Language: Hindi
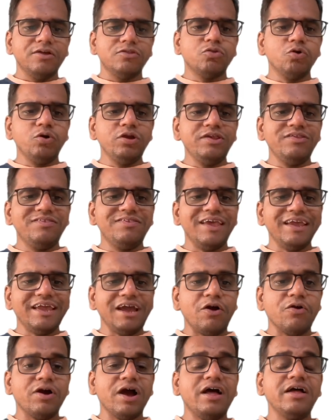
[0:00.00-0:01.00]
तो इससे
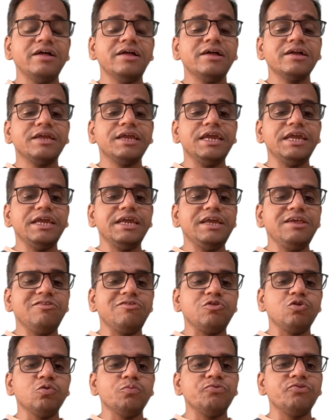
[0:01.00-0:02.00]
क्या होगा कि इस
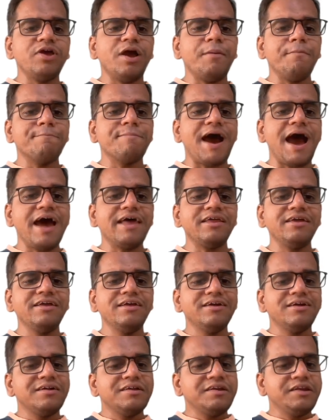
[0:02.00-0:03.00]
लूप से हम बाहर
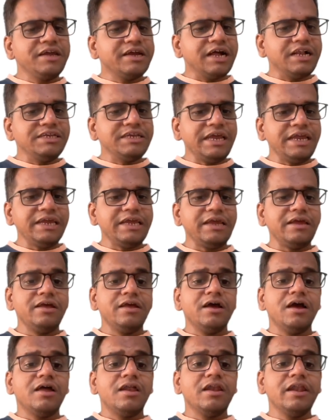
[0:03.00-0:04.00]
निकल जाएंगे
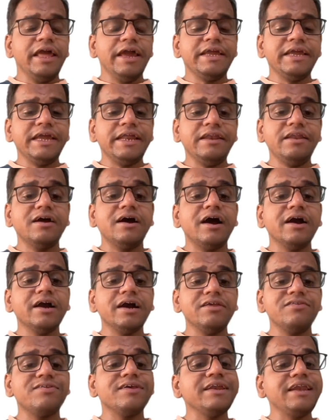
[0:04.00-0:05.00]
लेकिन
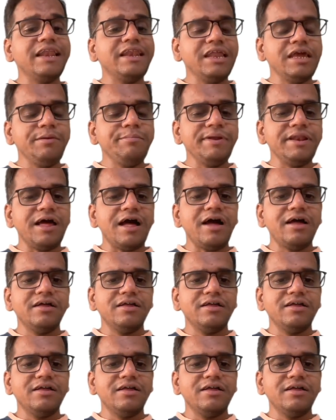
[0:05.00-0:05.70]
अगर सिग्नल नहीं मिला